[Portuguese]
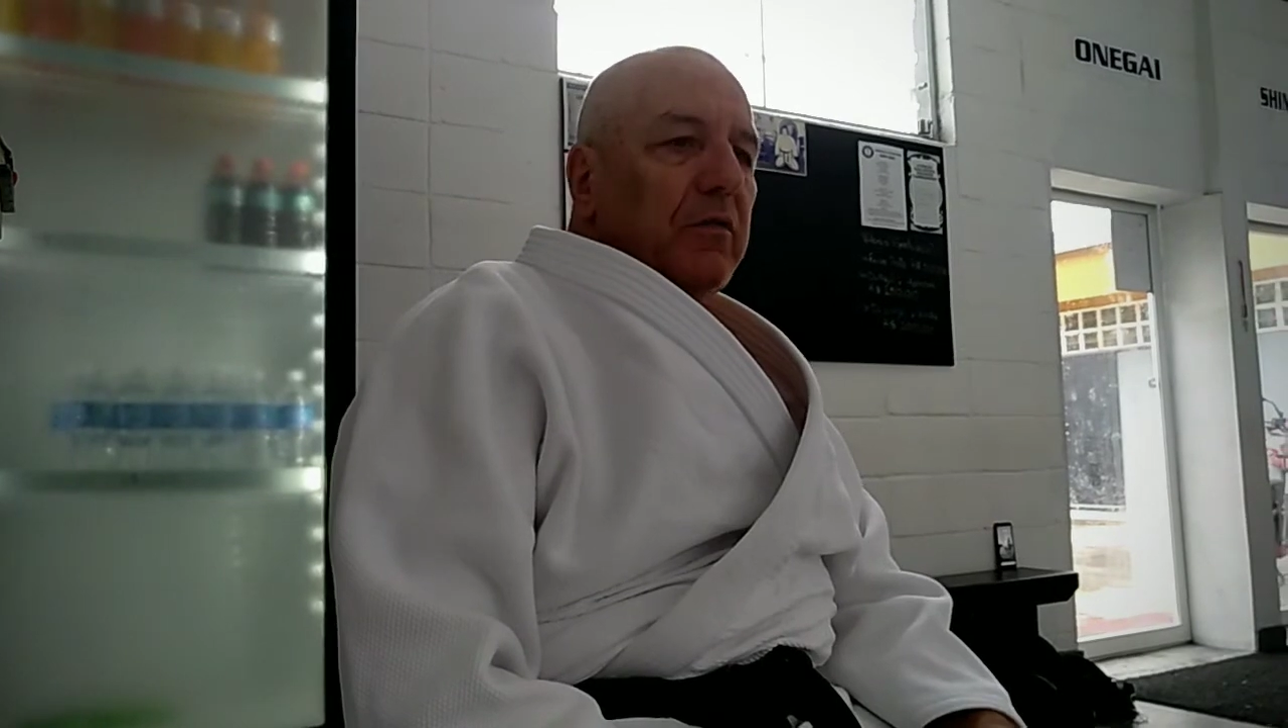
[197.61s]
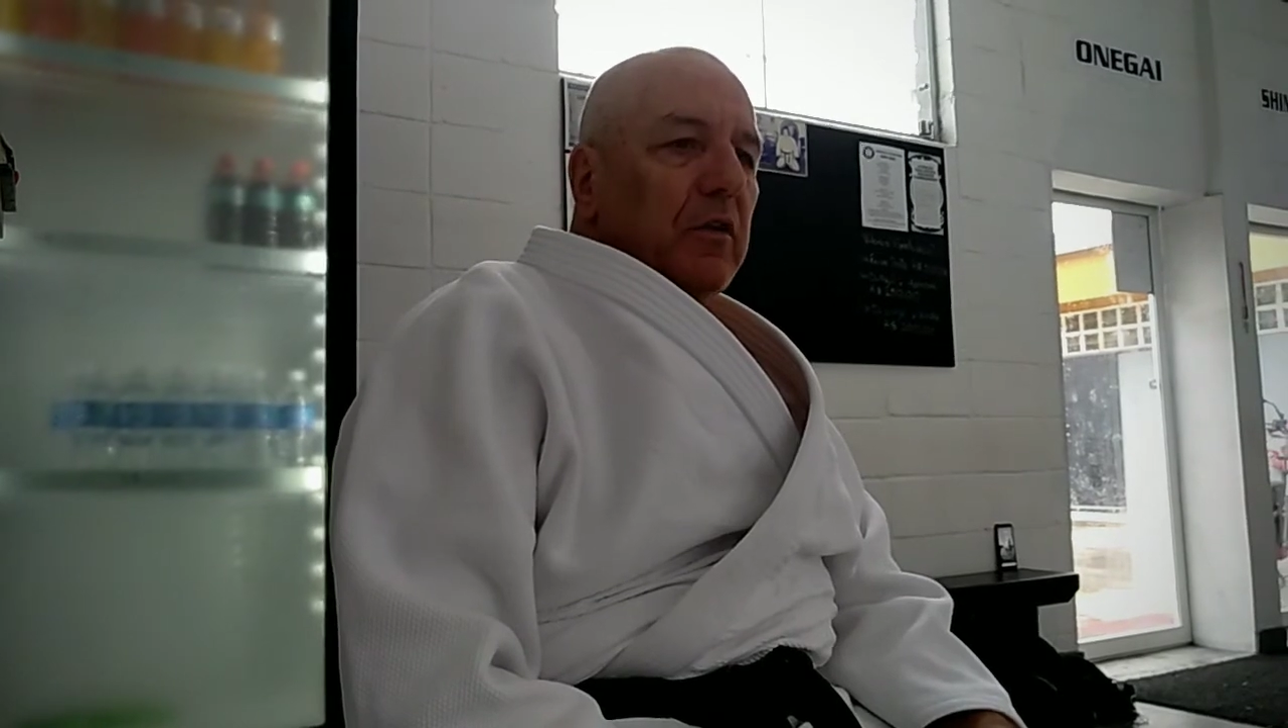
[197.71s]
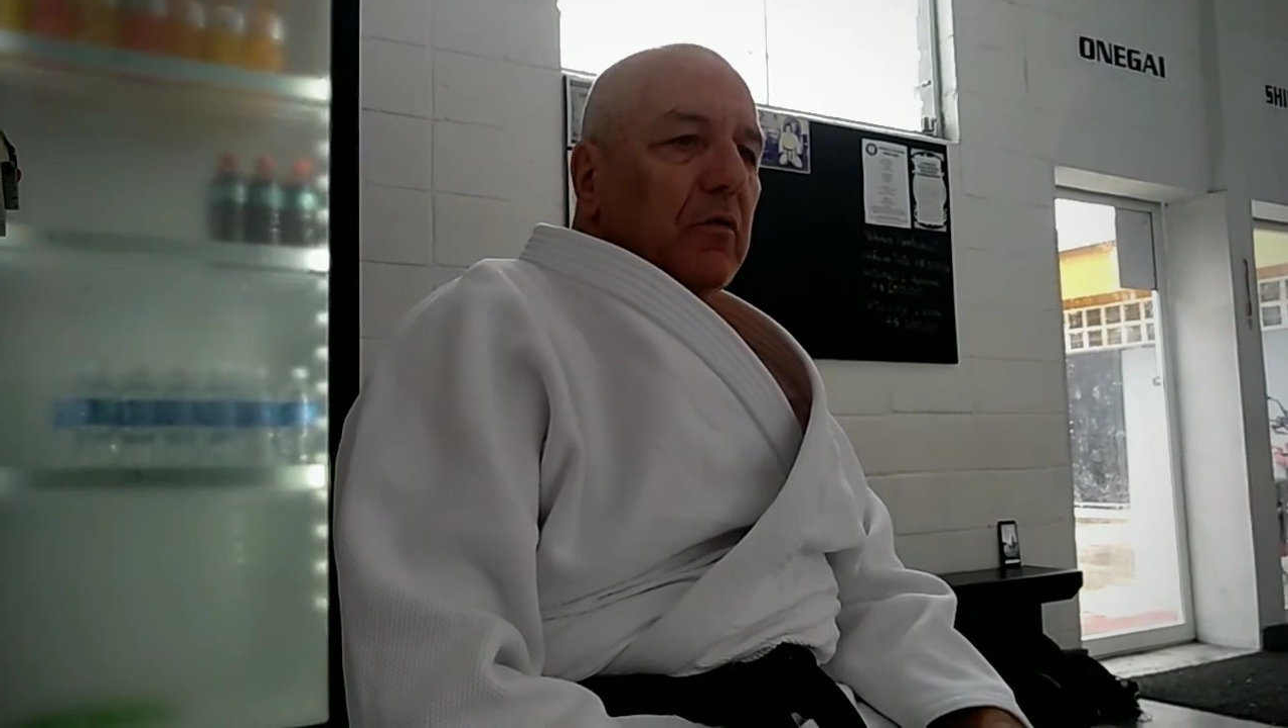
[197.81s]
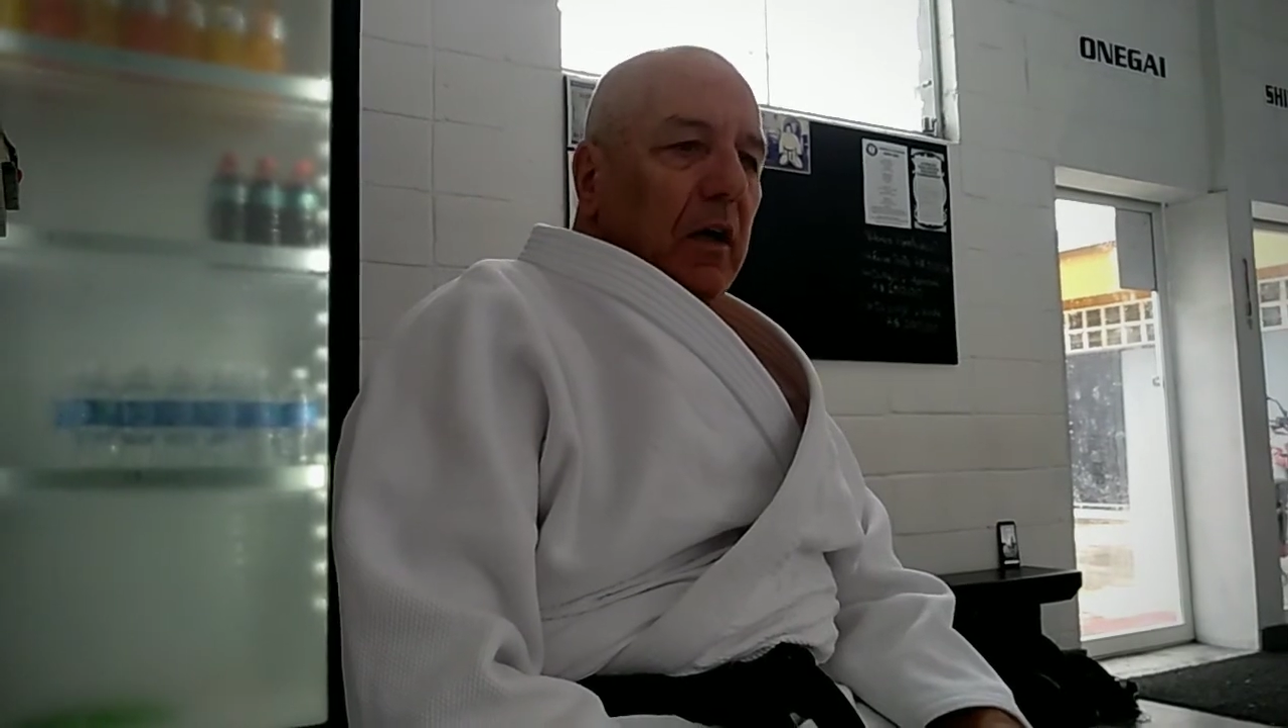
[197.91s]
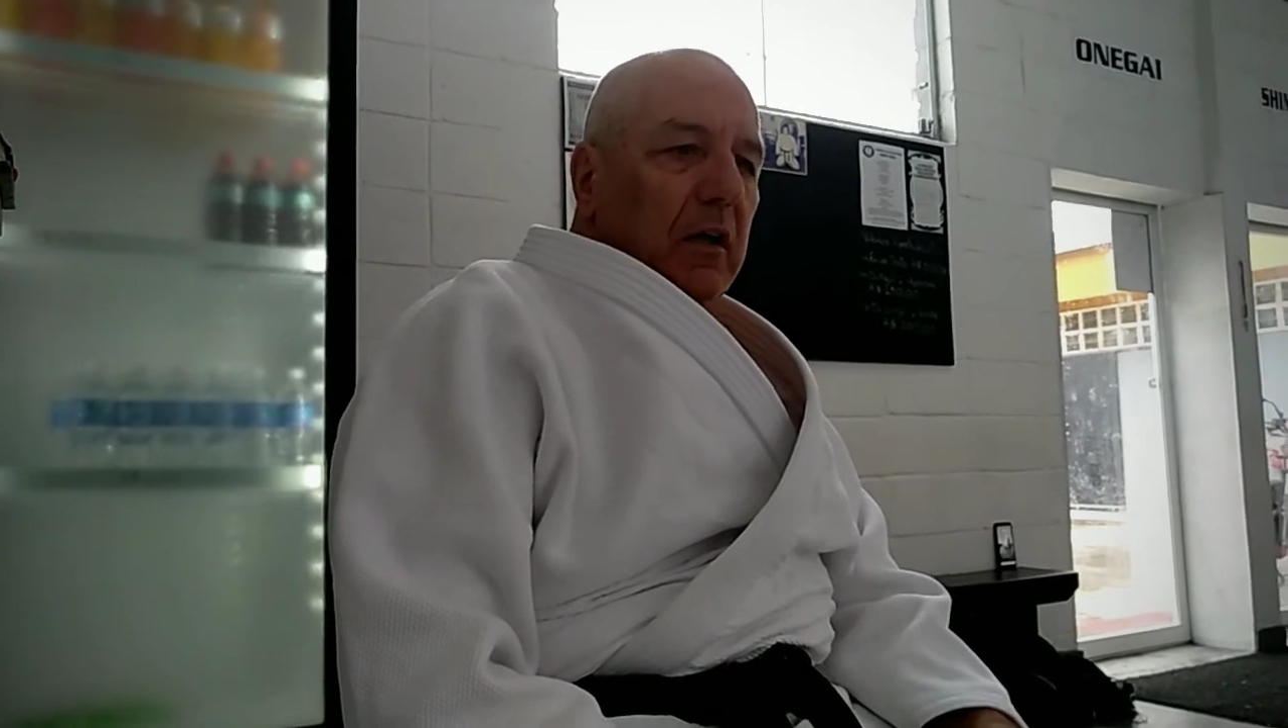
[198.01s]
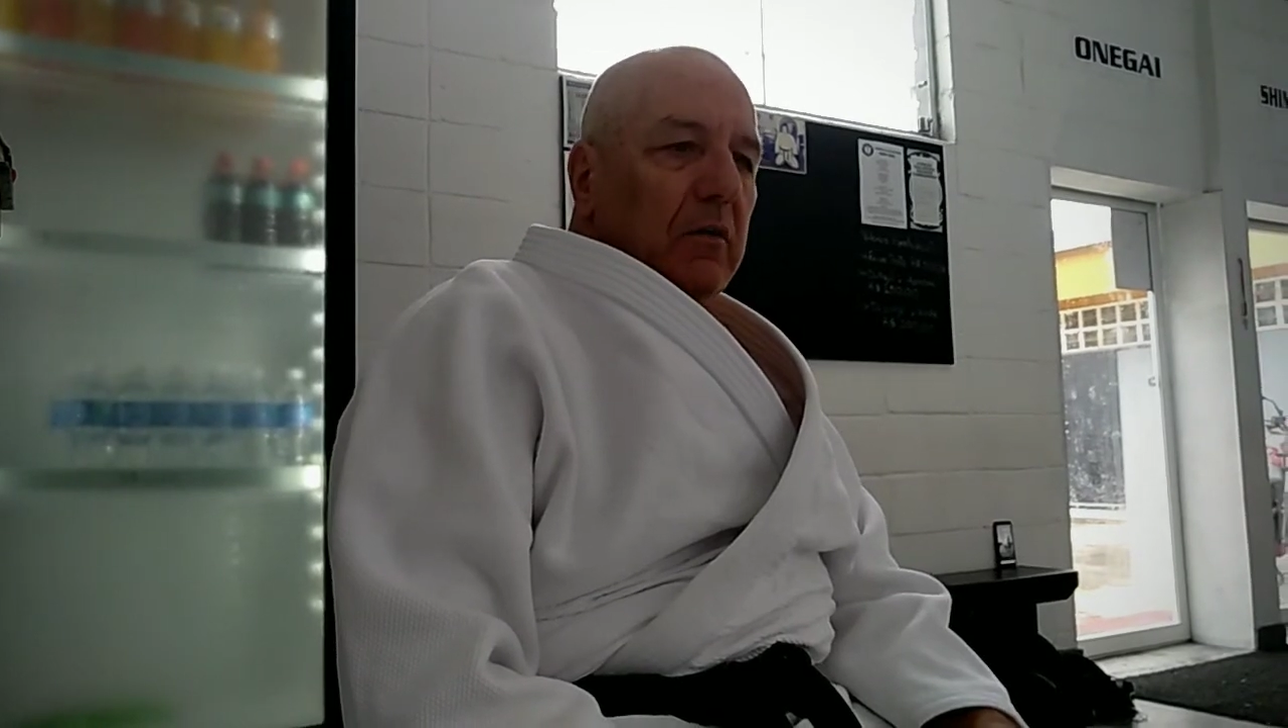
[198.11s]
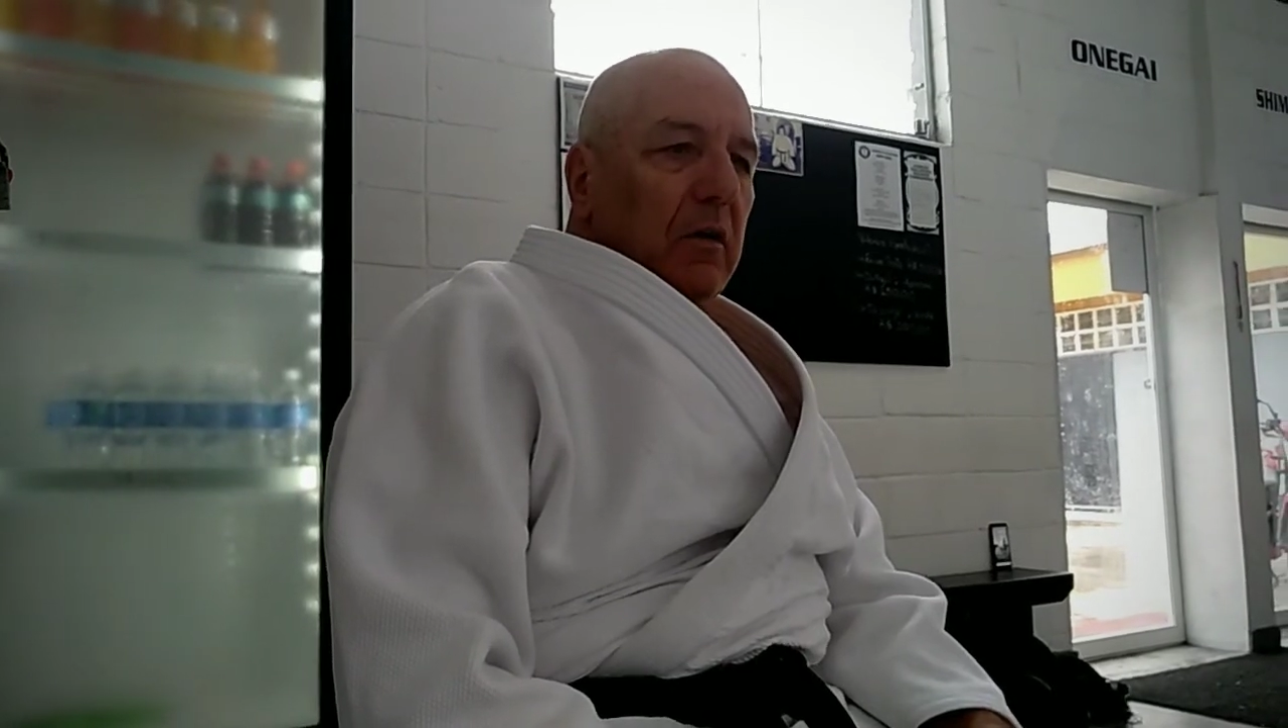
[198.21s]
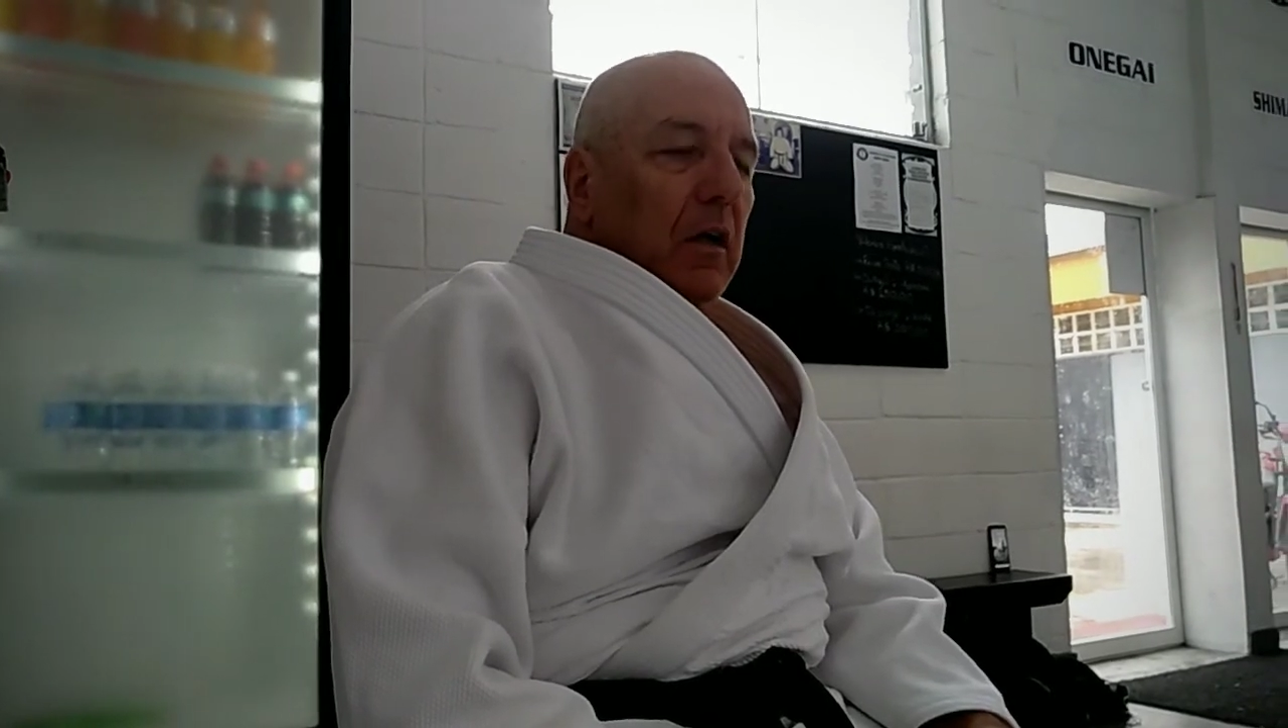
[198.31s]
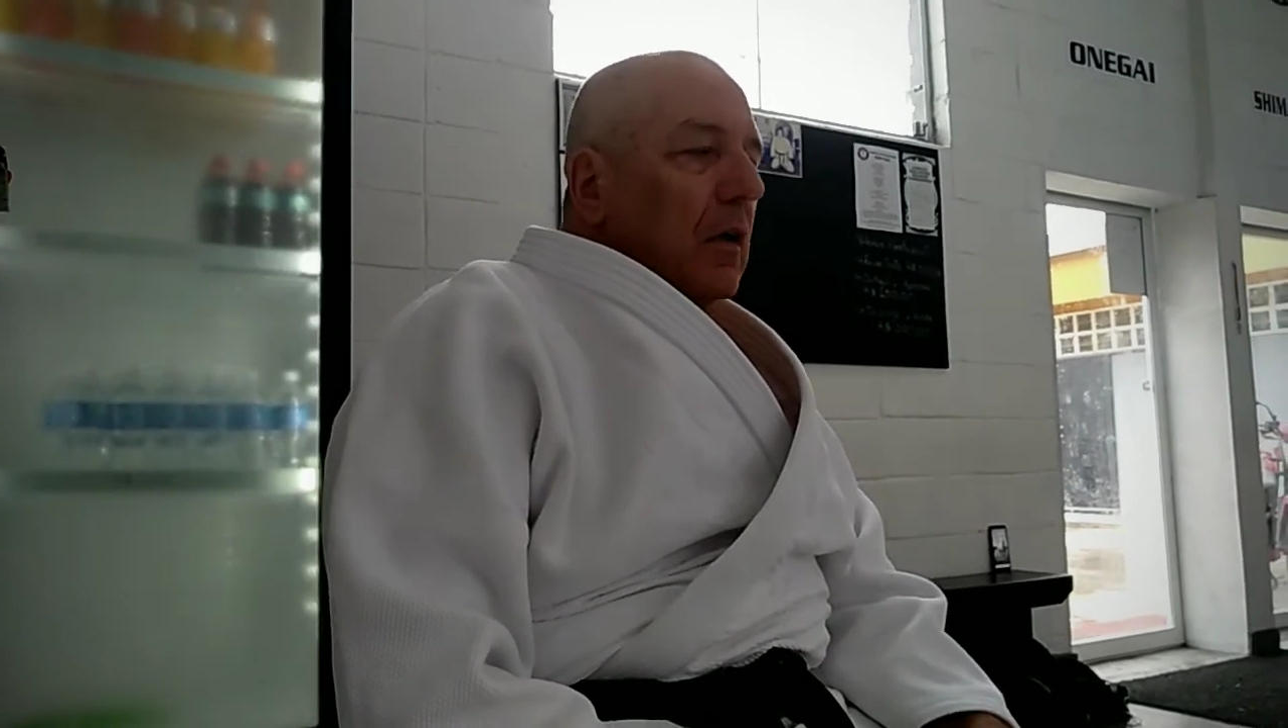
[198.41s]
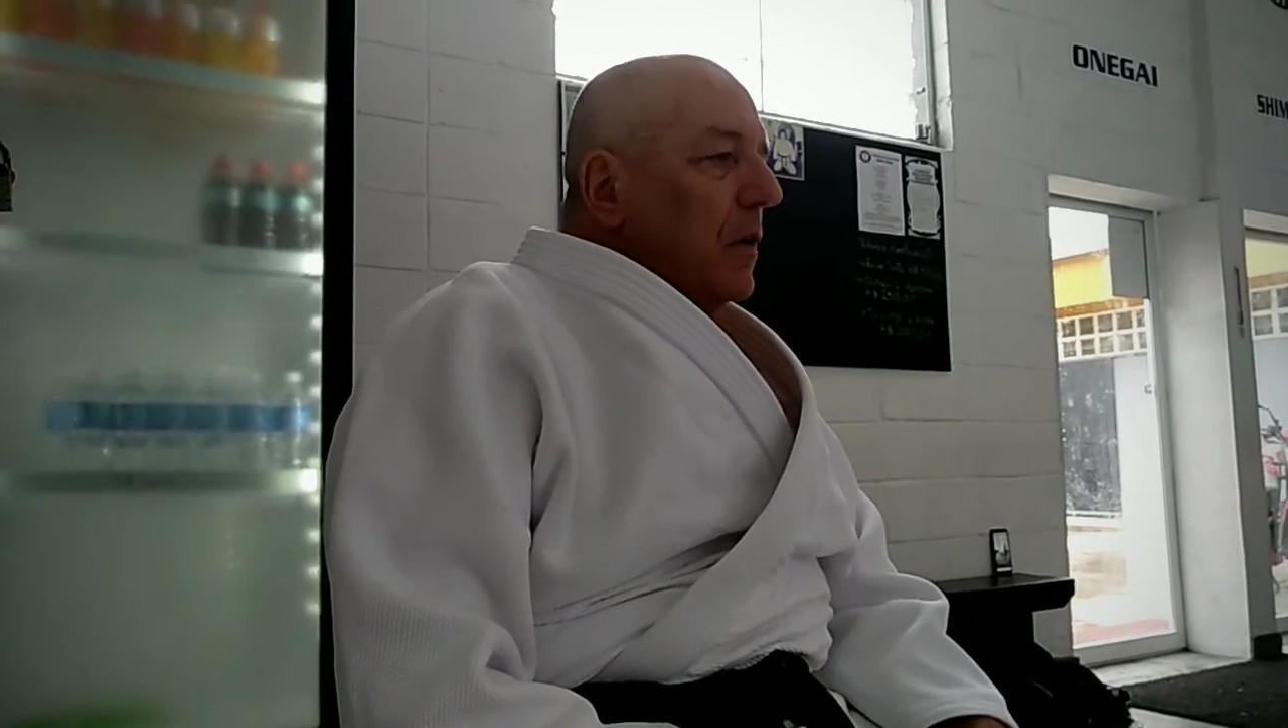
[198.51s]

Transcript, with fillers: fim do ano